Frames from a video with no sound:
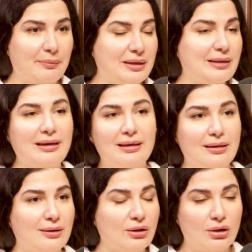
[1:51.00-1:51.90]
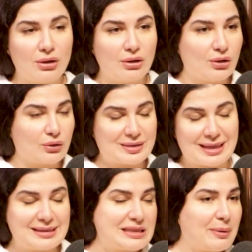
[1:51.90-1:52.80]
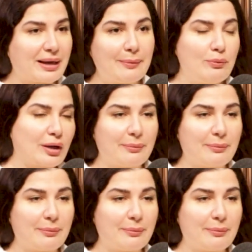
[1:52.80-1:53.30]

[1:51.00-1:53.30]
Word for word: rapide et que ça disparaît plus